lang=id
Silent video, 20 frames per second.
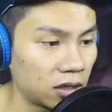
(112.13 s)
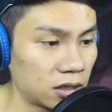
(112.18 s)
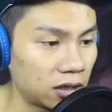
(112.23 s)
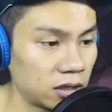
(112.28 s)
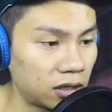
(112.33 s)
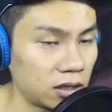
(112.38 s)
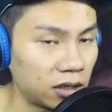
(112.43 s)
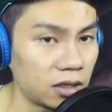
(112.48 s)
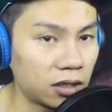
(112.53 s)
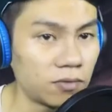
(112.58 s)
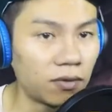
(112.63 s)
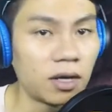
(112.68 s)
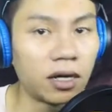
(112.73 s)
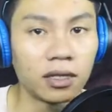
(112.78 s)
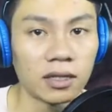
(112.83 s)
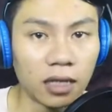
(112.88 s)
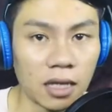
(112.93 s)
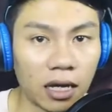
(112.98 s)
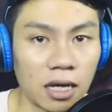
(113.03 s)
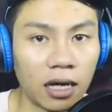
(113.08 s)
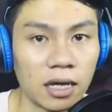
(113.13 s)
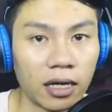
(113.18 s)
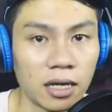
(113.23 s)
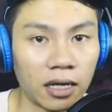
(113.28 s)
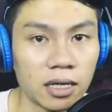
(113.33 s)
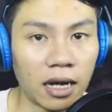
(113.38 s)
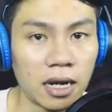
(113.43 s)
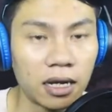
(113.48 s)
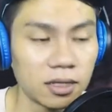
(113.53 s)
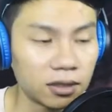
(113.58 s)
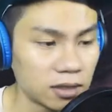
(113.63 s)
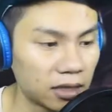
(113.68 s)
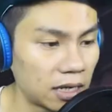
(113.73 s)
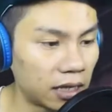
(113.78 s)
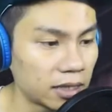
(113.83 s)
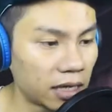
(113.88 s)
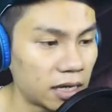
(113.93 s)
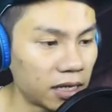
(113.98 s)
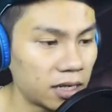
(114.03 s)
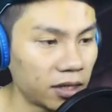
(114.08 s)
di wanita yang
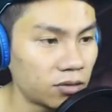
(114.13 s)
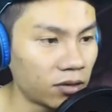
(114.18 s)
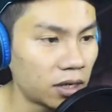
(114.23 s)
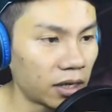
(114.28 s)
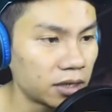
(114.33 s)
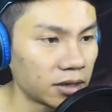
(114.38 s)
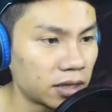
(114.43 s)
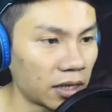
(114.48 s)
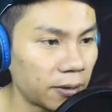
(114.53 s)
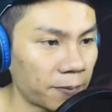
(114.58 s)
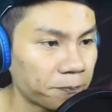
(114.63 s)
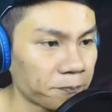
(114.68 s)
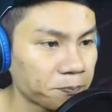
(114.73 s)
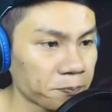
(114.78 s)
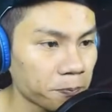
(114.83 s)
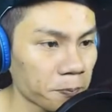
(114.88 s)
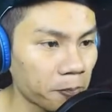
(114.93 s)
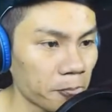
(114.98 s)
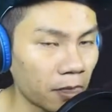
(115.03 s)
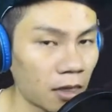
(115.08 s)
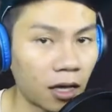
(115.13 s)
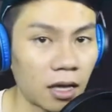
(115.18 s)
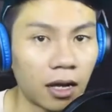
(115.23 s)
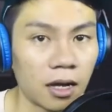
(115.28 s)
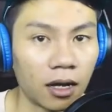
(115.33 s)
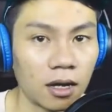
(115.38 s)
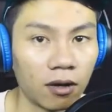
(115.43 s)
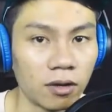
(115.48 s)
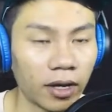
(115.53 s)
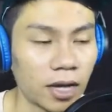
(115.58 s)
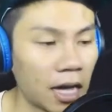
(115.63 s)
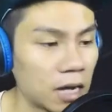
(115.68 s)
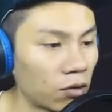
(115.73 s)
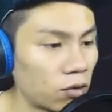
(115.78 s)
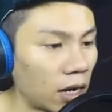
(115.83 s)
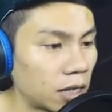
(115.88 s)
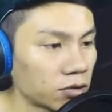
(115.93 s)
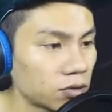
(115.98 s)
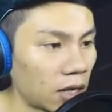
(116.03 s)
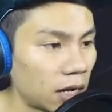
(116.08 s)
sedang nyanyi itu ya guys ya Oke,
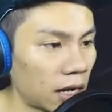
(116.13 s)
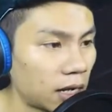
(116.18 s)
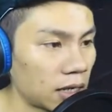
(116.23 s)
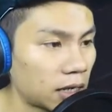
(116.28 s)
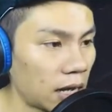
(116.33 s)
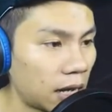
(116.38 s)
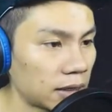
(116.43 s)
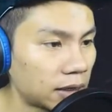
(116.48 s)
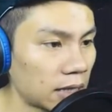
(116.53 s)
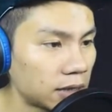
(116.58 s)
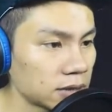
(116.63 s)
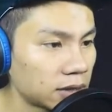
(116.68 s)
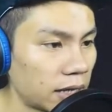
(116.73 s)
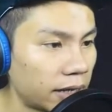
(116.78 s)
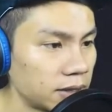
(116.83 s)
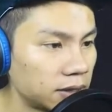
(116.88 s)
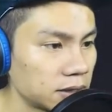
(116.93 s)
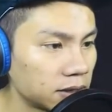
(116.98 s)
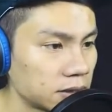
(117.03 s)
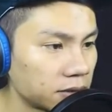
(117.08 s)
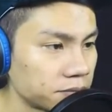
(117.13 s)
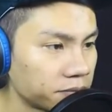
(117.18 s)
aku langsung akan ke atas, guys.